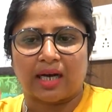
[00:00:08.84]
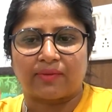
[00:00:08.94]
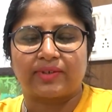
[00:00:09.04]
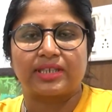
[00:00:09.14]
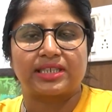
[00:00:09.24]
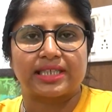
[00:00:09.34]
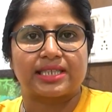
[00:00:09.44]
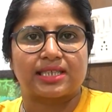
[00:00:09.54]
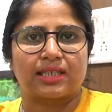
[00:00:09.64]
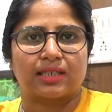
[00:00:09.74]
आफ्टर
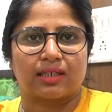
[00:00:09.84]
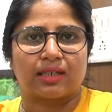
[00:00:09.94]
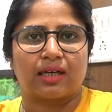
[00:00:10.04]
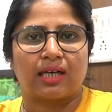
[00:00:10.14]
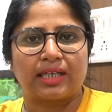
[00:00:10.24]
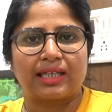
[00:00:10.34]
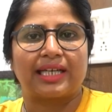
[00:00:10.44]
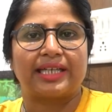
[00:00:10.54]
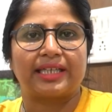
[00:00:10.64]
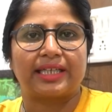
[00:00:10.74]
जीएसटी हर
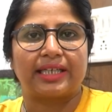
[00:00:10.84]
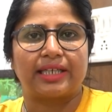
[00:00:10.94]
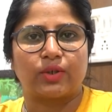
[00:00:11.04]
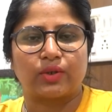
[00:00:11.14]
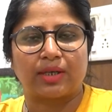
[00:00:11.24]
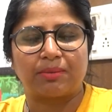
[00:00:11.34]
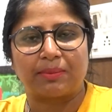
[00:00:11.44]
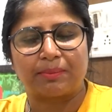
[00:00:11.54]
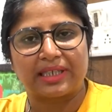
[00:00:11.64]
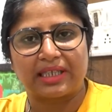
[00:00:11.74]
क्लाइंट के लिए क्योंकि हम
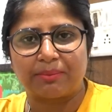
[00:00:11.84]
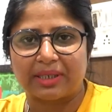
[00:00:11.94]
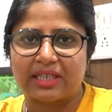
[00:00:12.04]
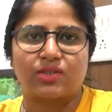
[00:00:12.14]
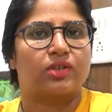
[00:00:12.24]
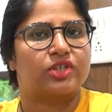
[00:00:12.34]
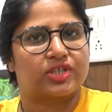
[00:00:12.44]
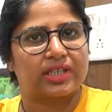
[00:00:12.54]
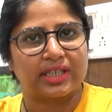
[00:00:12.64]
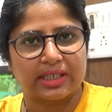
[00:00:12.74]
कम्प्लीटली बिलिंग
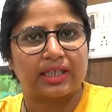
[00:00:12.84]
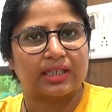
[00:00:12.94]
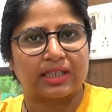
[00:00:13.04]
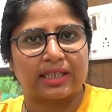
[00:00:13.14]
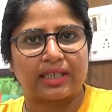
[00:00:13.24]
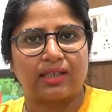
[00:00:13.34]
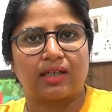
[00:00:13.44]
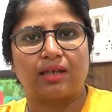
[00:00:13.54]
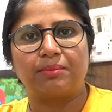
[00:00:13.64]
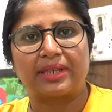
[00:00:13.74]
सोल्यूशन ही करते हैं
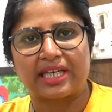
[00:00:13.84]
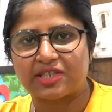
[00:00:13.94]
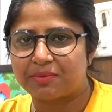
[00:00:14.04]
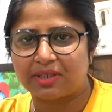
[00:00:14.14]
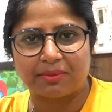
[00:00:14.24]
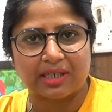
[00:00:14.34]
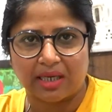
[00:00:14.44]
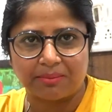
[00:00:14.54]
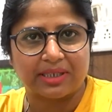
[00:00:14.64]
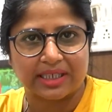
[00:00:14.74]
हम कैश में कभी
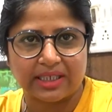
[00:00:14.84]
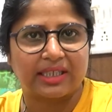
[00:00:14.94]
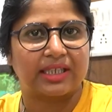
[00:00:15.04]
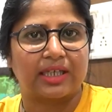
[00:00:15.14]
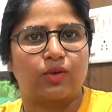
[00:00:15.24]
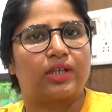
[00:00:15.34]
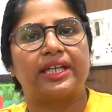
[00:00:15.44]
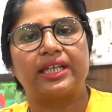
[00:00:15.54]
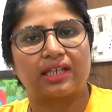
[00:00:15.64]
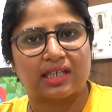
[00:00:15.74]
काम नहीं किया है और ना
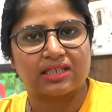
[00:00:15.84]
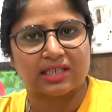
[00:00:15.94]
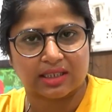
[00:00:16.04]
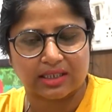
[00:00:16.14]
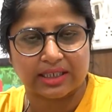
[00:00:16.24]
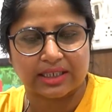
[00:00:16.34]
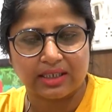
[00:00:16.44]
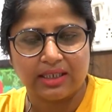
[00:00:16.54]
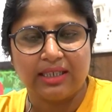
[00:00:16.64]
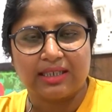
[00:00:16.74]
ही करना चाहते हैं
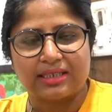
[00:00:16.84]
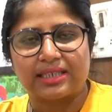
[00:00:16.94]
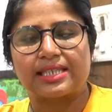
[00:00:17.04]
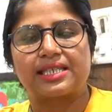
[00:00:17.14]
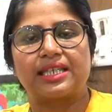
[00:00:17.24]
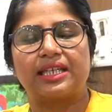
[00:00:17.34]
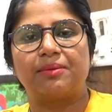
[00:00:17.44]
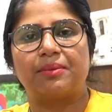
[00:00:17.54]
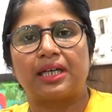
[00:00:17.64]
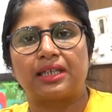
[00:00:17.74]
जीएसटी के
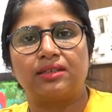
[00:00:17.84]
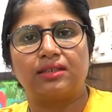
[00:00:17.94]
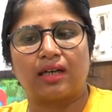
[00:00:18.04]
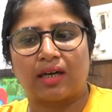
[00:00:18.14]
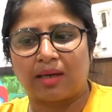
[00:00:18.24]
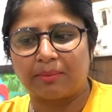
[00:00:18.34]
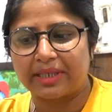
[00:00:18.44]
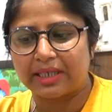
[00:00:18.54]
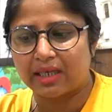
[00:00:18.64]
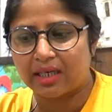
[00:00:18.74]
बाद
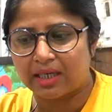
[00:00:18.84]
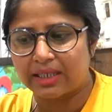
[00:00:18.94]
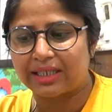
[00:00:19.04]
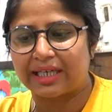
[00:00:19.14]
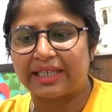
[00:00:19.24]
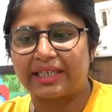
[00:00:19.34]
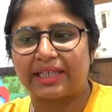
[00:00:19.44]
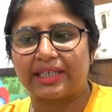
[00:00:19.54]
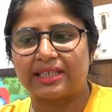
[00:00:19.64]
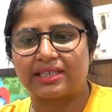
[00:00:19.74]
हमें हर क्लाइंट
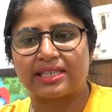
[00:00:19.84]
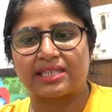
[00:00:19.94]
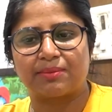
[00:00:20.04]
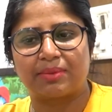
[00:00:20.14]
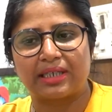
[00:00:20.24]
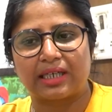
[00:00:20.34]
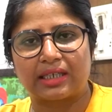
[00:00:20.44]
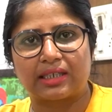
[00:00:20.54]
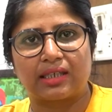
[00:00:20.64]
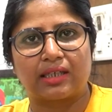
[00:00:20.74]
के लिए जीएसटी बिल
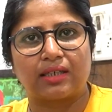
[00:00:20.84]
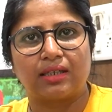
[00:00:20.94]
काटना